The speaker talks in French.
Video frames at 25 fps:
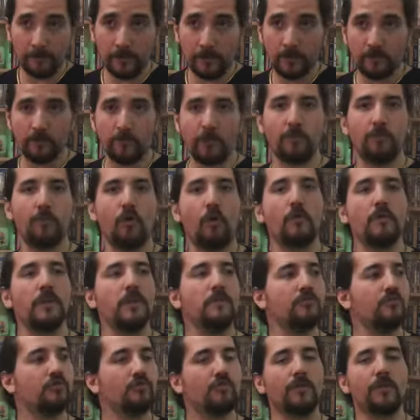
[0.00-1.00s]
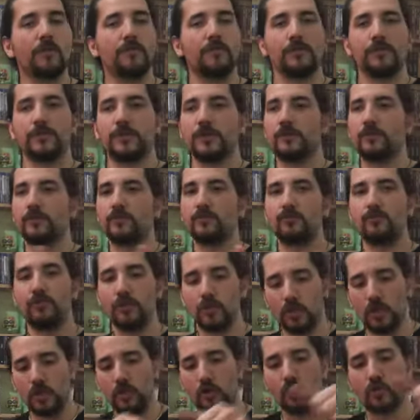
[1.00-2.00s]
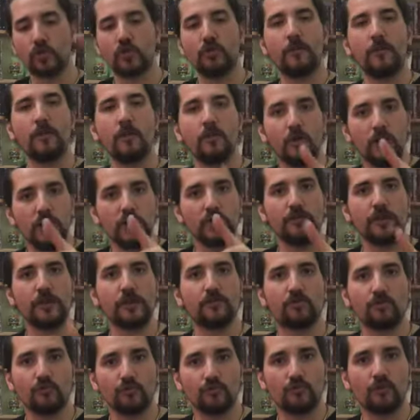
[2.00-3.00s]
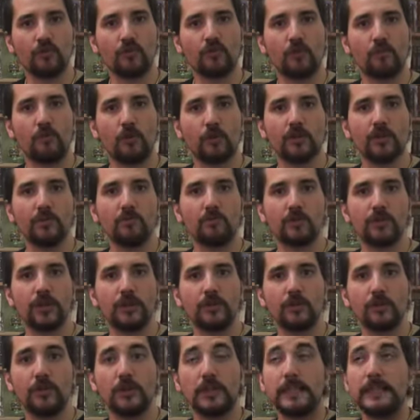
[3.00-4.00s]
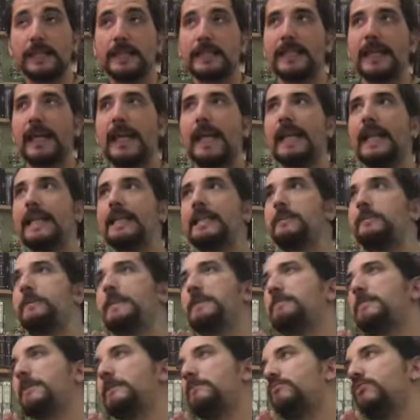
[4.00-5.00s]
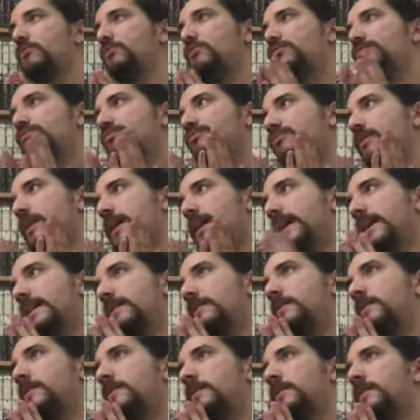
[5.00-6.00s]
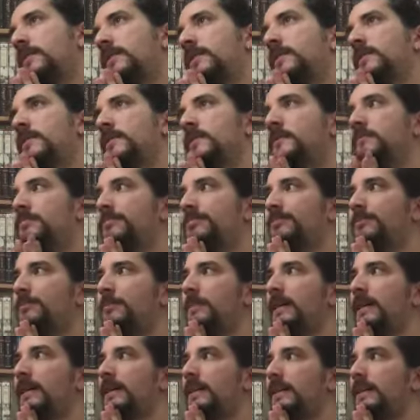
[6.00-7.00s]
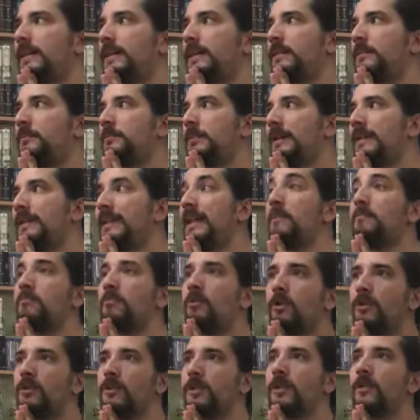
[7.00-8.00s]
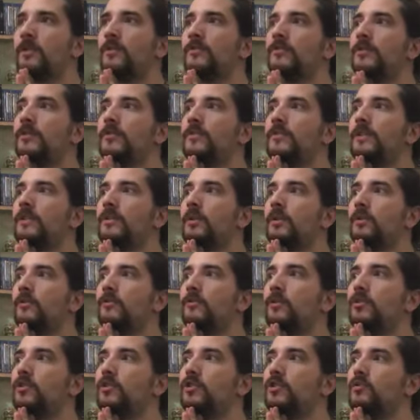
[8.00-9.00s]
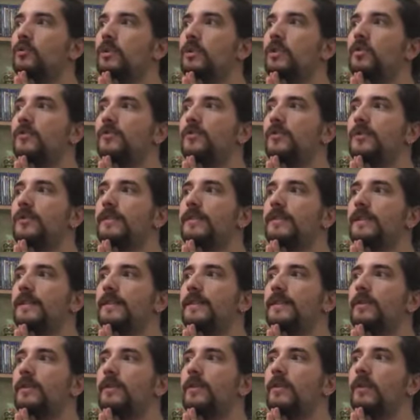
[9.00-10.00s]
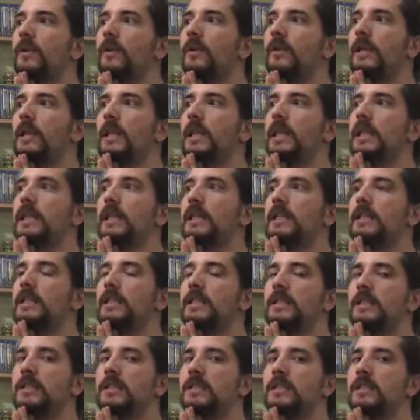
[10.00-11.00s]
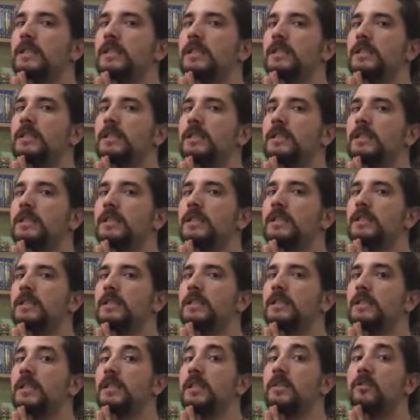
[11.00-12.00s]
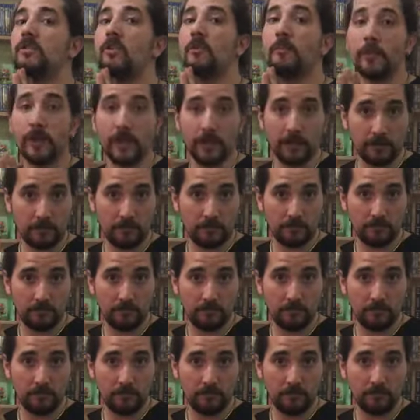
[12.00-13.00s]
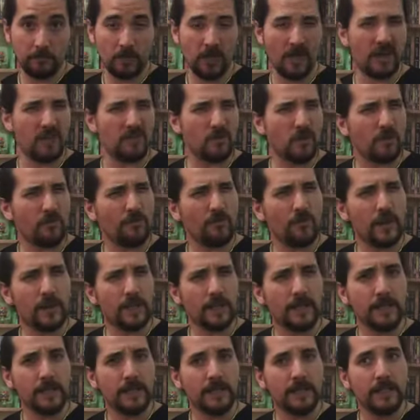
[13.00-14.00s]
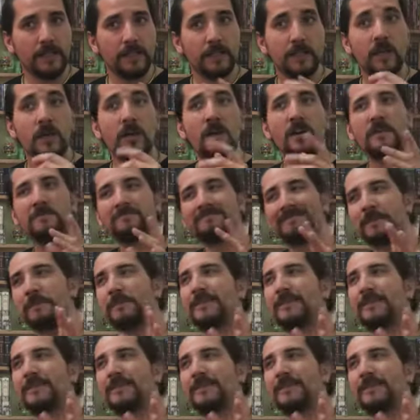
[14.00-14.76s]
pas de problème, je trouve un enfant de 7 ans tout de suite, je l'égorge comme un goré, je verse son sang dans le mortier de mon château. Eh, ouais, non, euh, pas, n'importe quel enfant de 7 ans. Il faut que ce soit un enfant de 7 ans euh, né sans père. Un orphelin. Non, mais,